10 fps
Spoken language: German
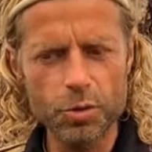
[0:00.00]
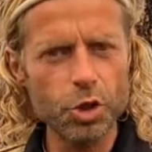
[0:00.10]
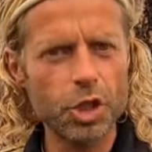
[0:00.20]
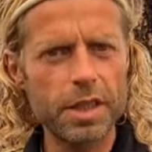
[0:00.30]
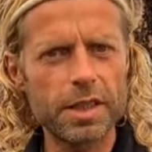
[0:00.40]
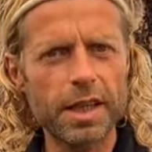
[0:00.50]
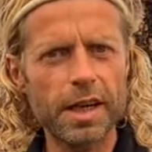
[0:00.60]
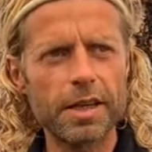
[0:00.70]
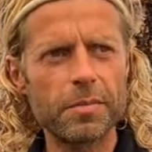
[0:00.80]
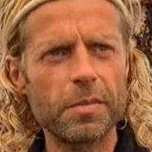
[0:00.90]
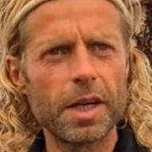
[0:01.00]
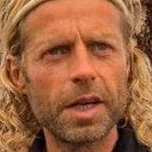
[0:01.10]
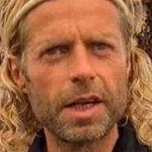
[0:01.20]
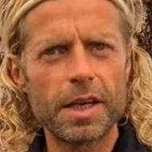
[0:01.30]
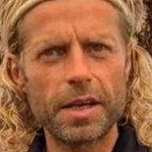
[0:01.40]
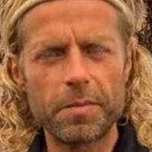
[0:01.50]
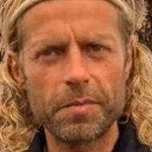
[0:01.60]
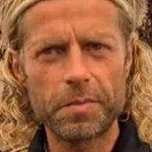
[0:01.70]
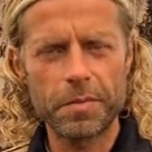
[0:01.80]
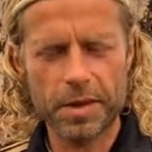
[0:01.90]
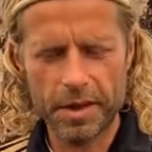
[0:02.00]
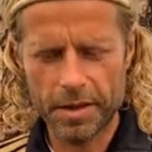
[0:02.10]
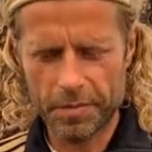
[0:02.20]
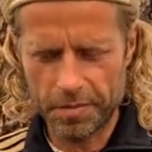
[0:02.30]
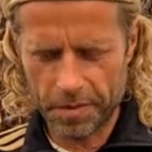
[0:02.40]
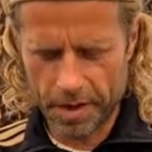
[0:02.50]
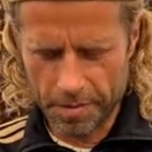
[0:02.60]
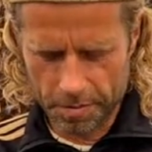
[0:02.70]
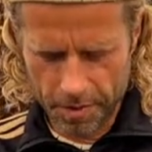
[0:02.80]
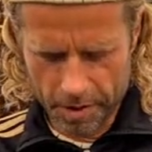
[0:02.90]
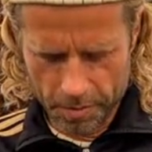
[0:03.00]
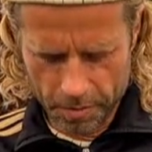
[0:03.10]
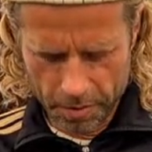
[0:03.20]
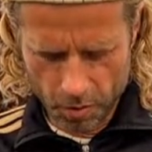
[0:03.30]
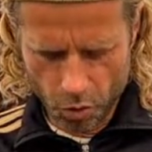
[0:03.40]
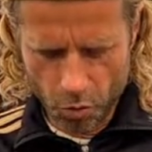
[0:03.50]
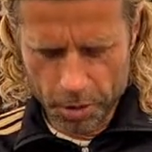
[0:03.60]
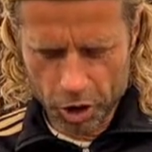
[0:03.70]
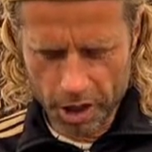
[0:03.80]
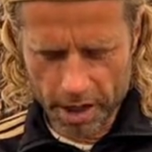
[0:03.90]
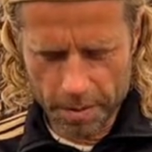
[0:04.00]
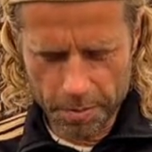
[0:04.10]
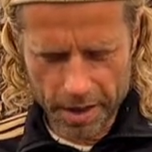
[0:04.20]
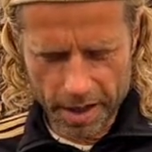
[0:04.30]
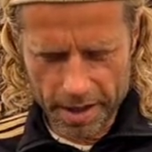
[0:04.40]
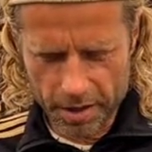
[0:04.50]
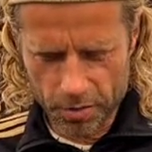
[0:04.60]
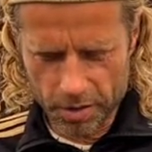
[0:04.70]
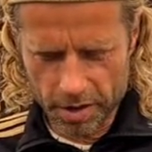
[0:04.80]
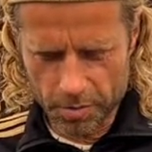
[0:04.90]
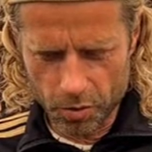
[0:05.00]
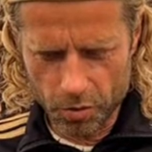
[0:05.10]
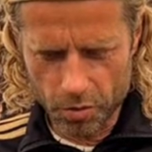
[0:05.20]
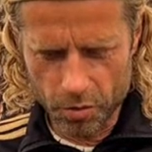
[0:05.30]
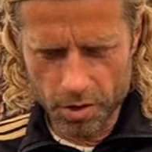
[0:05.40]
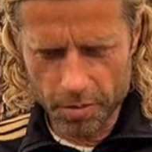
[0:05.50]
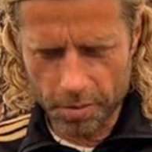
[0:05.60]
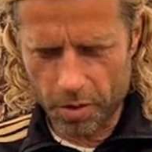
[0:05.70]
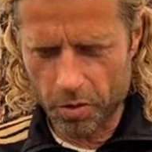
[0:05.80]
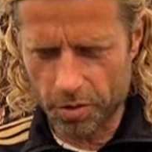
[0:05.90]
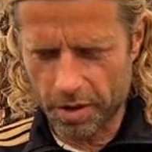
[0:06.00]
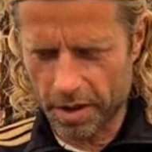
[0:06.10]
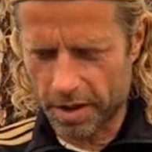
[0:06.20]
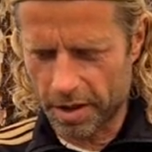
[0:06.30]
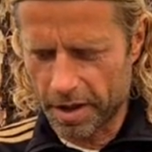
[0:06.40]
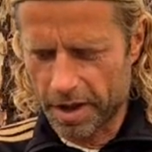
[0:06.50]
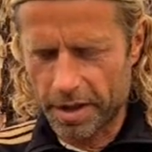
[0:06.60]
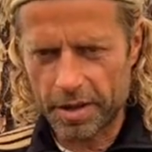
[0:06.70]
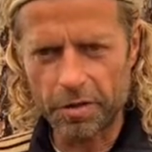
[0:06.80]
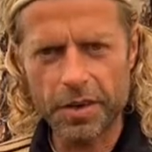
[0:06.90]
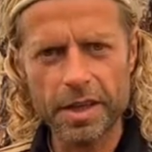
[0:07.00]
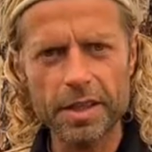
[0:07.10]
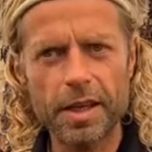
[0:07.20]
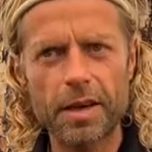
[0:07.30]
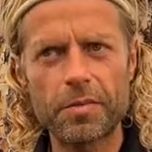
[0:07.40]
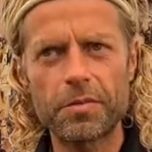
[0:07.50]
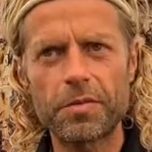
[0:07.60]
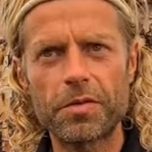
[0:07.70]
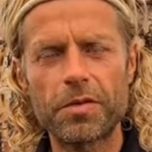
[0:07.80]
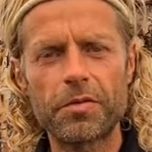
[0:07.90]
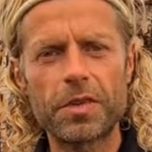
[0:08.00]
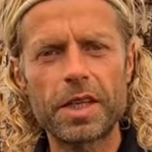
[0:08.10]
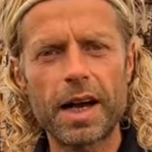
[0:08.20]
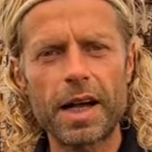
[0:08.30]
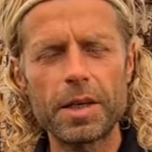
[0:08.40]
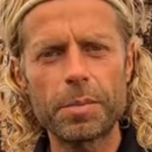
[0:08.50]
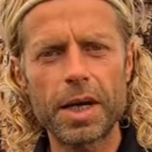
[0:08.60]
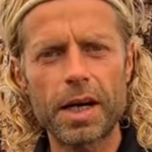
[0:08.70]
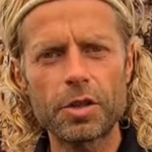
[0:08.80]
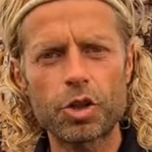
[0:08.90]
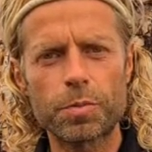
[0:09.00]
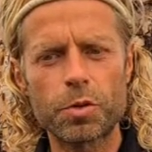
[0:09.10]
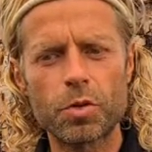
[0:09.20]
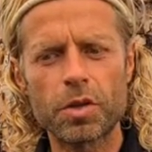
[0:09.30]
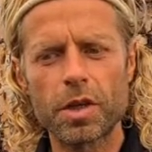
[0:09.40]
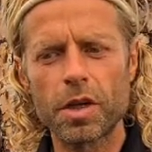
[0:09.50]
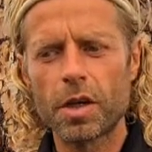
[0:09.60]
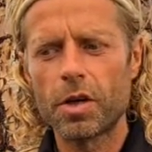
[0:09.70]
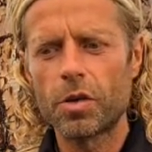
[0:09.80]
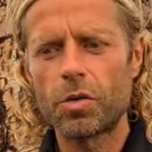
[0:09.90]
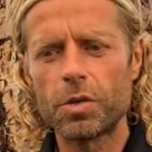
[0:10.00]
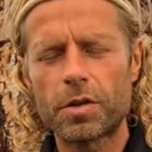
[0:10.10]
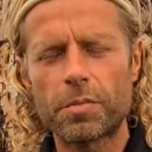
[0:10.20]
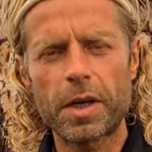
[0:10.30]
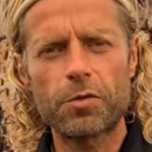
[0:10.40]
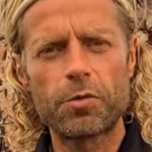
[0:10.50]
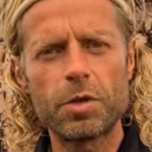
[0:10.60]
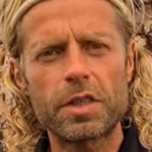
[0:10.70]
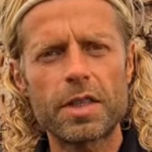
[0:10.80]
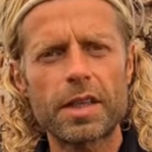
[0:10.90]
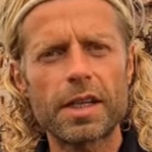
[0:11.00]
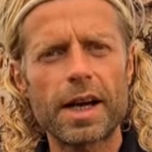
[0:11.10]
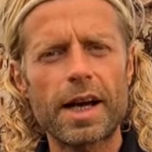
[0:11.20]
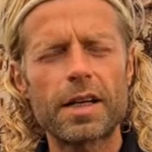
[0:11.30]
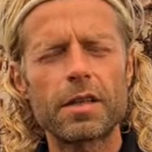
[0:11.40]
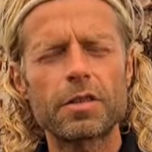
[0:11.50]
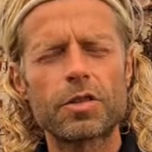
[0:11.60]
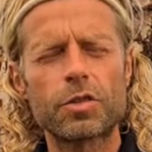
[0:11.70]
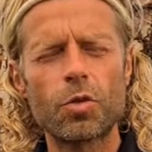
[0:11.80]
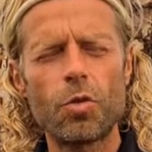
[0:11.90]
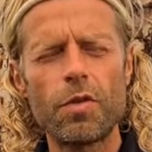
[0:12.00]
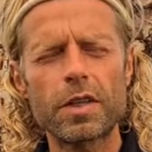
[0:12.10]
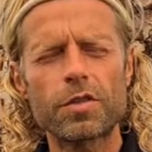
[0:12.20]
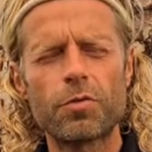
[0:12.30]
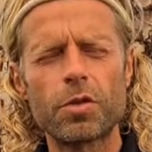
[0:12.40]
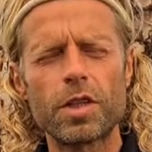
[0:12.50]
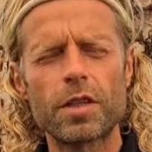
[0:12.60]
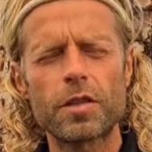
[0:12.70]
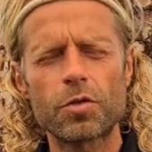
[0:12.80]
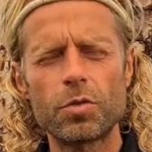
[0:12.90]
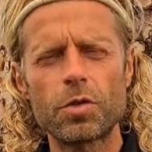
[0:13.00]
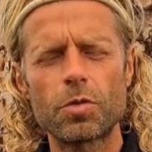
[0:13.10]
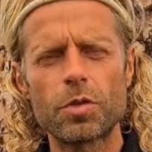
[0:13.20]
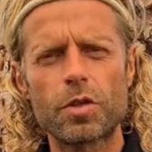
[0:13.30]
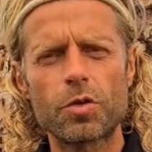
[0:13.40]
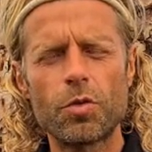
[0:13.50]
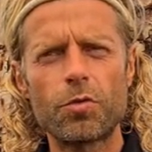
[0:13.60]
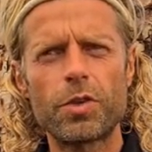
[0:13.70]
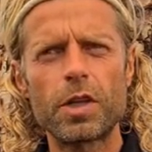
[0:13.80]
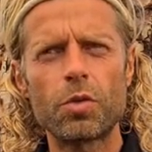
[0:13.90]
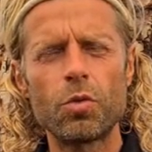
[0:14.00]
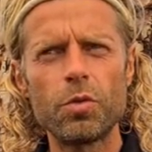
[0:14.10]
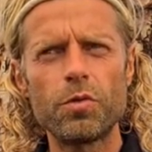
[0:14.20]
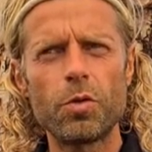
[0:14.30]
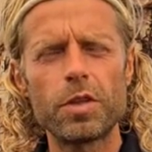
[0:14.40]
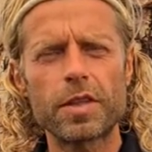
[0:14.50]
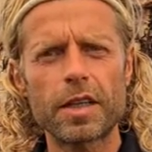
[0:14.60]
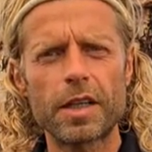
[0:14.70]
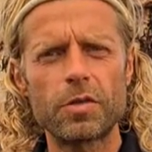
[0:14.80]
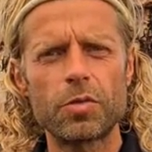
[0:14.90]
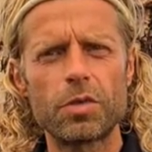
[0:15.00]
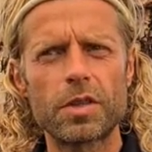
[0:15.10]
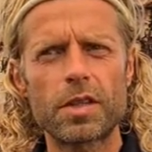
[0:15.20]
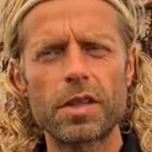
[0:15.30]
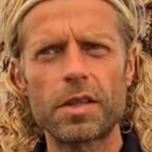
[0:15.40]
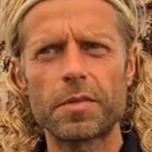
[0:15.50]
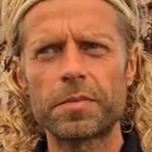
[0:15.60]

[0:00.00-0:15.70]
Muskeln da im, im, im, im Oberschenkelbereich und im Unterbauch und die werden da wieder alle beansprucht und man fühlt sich danach sowas von gesund und so viel Unwohlsein und, äh,